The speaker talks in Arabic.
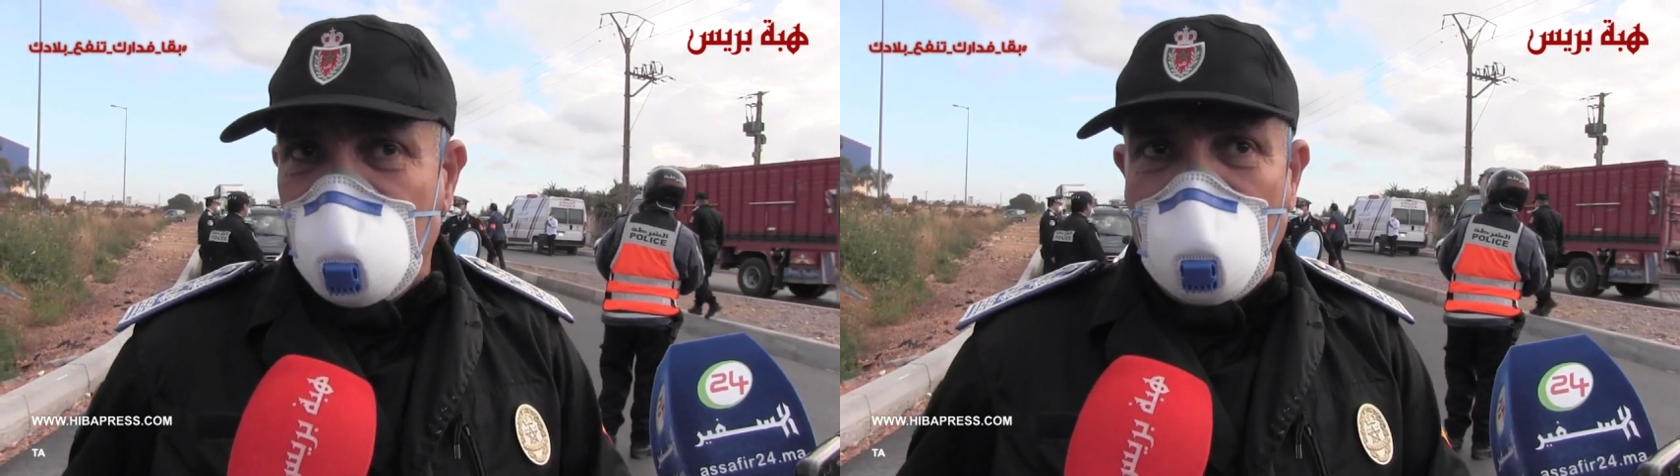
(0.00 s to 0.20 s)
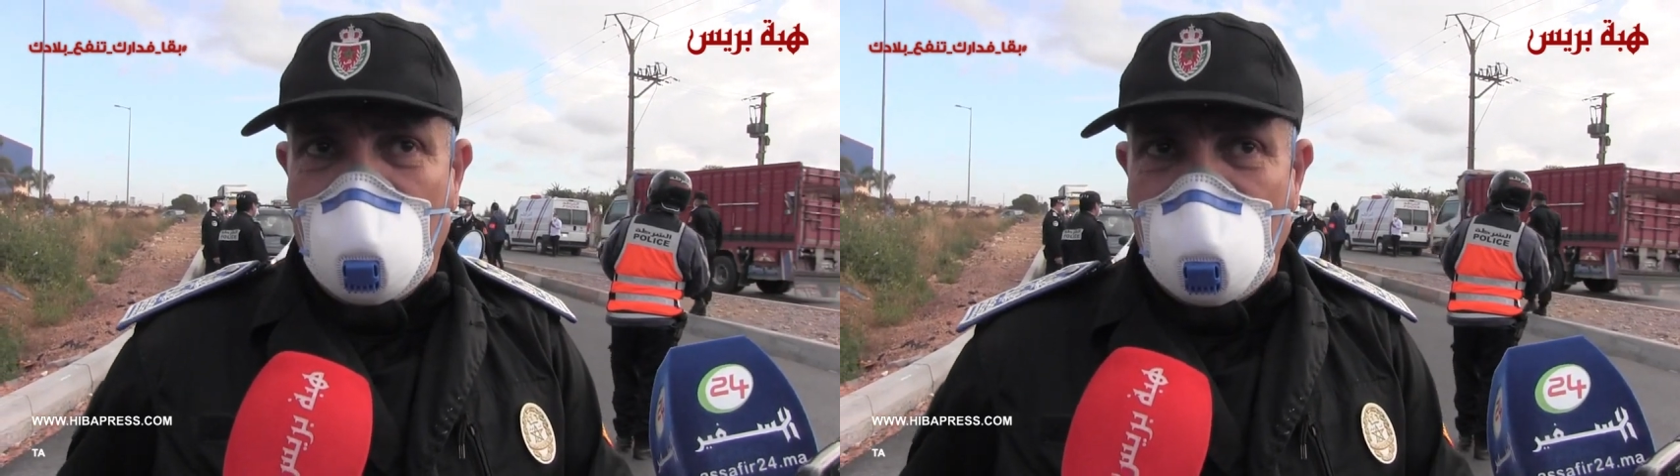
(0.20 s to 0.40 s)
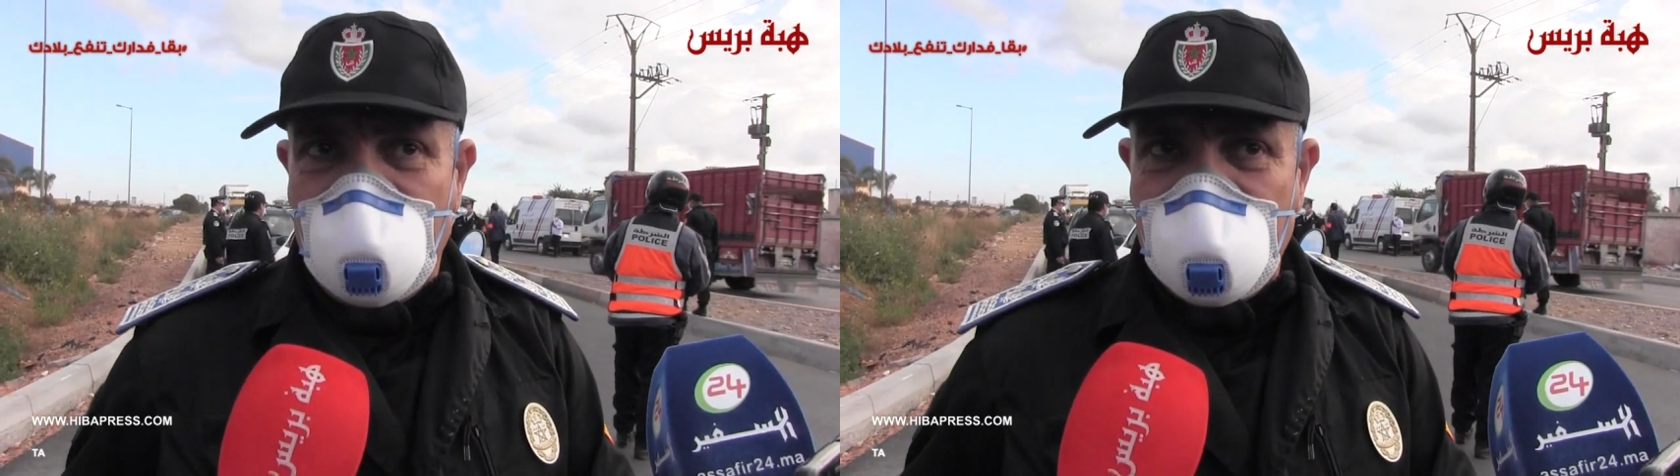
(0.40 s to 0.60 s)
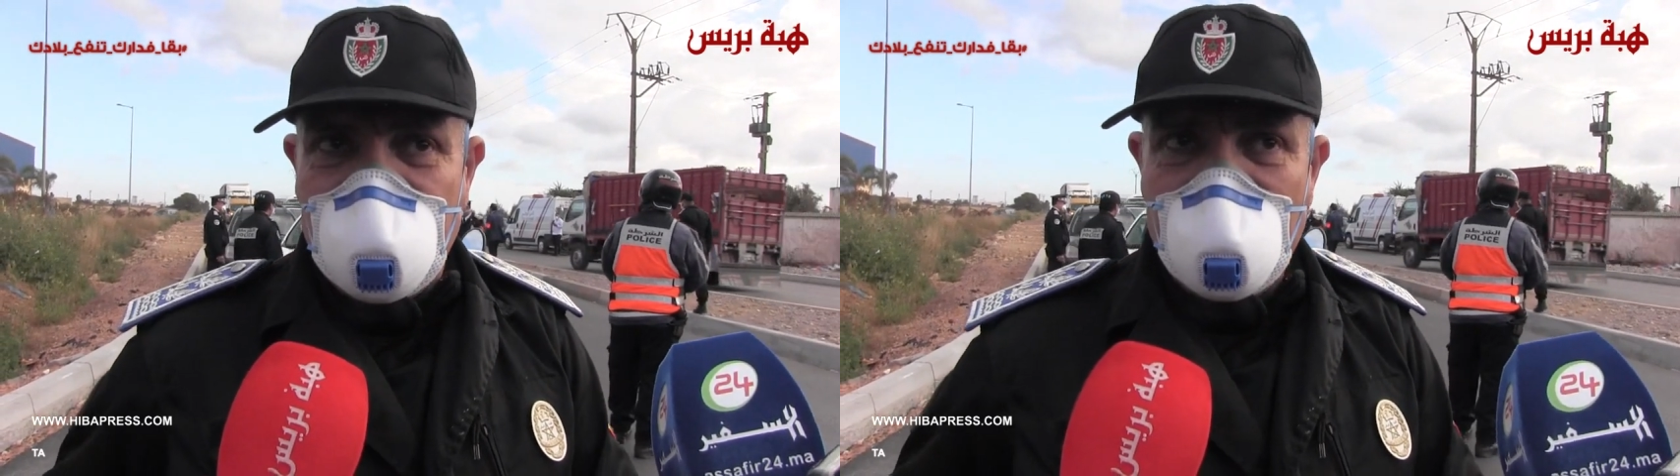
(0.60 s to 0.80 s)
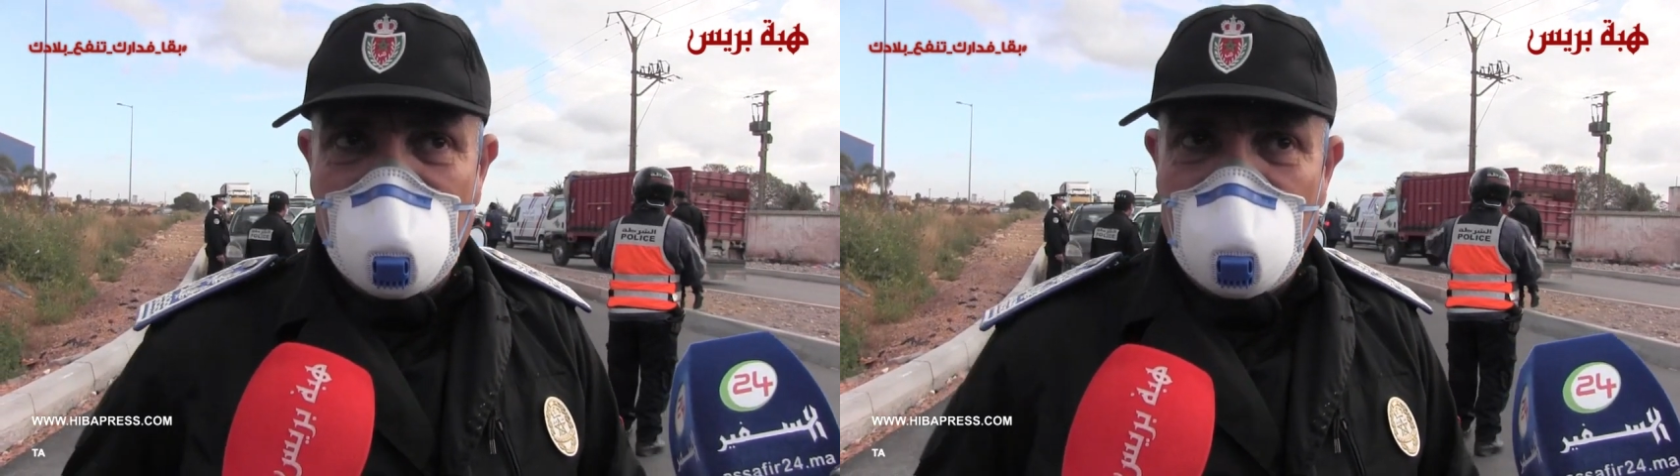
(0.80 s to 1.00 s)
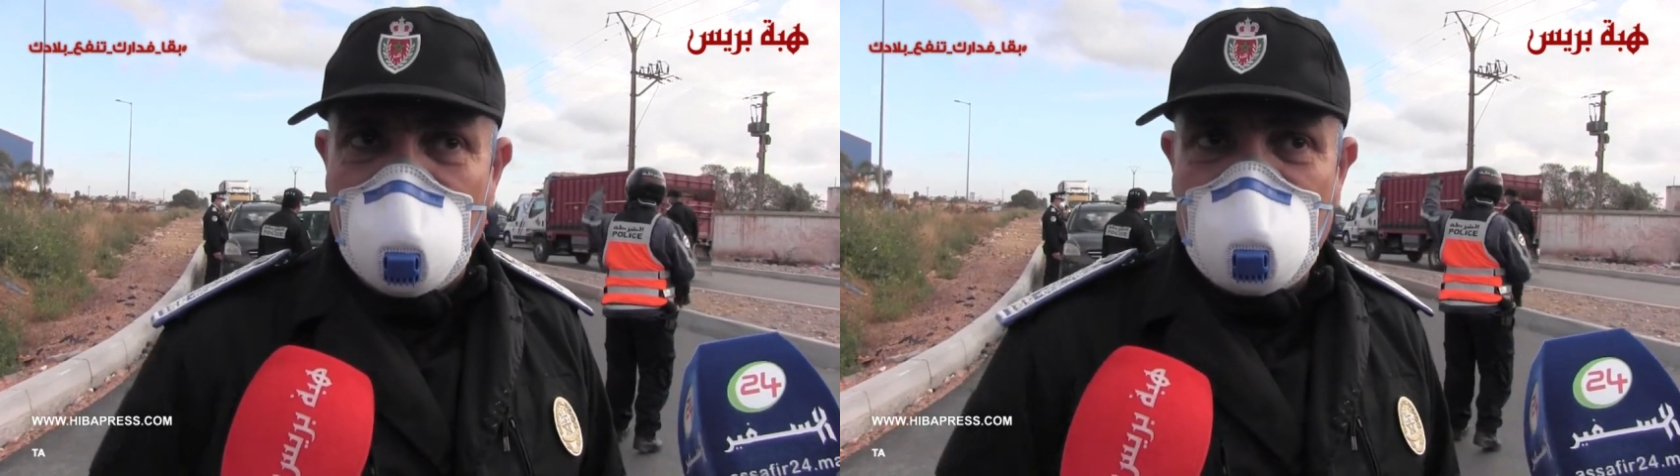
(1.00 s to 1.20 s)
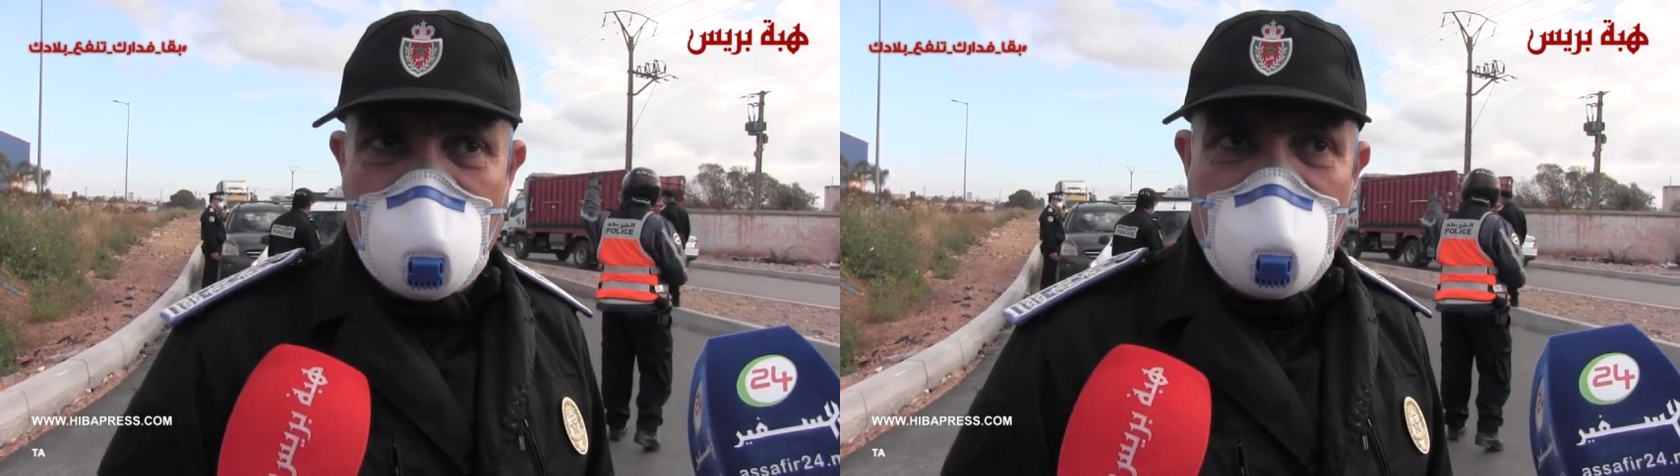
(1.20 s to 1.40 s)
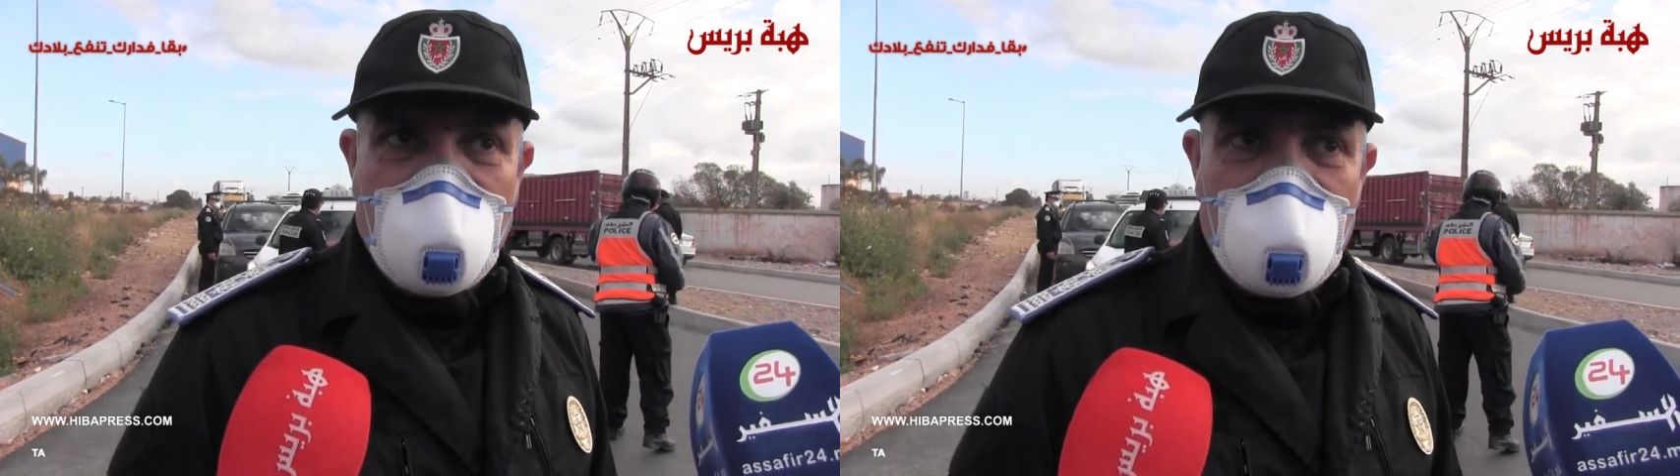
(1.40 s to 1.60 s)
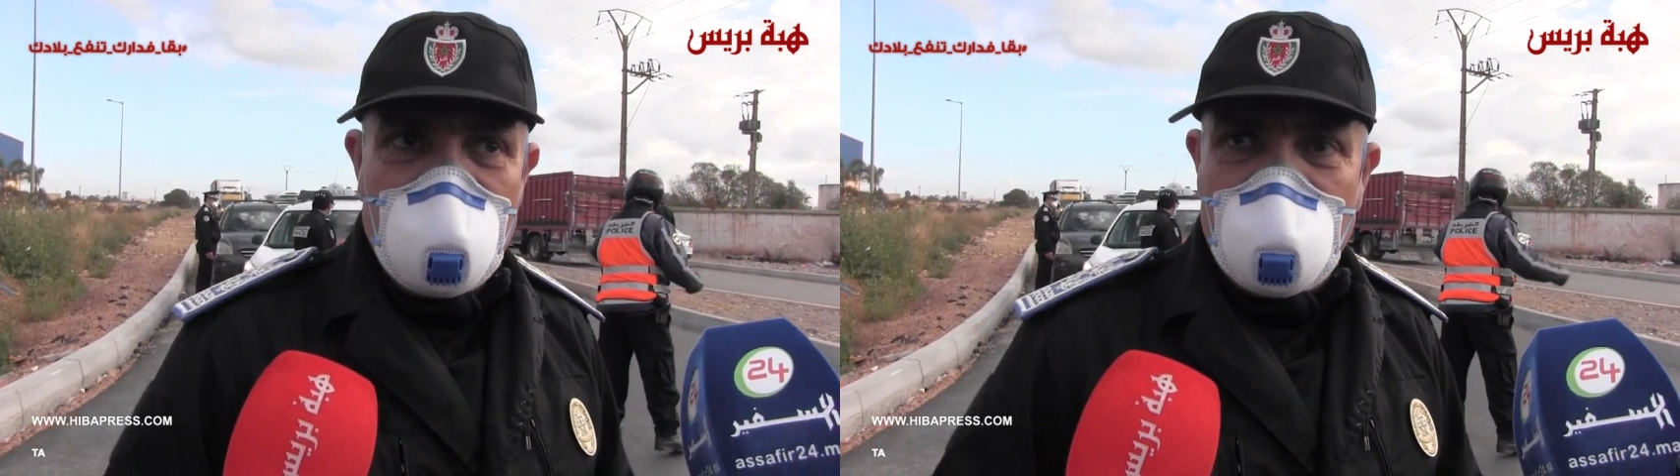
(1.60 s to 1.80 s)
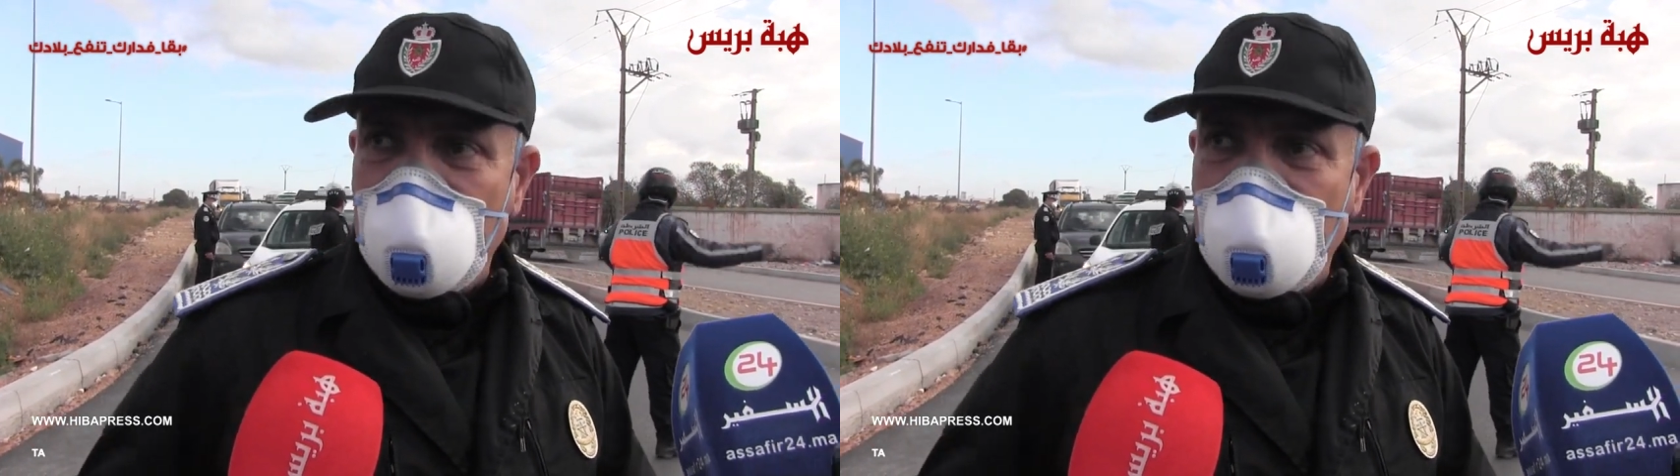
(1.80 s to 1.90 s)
المخالفات المتعلقه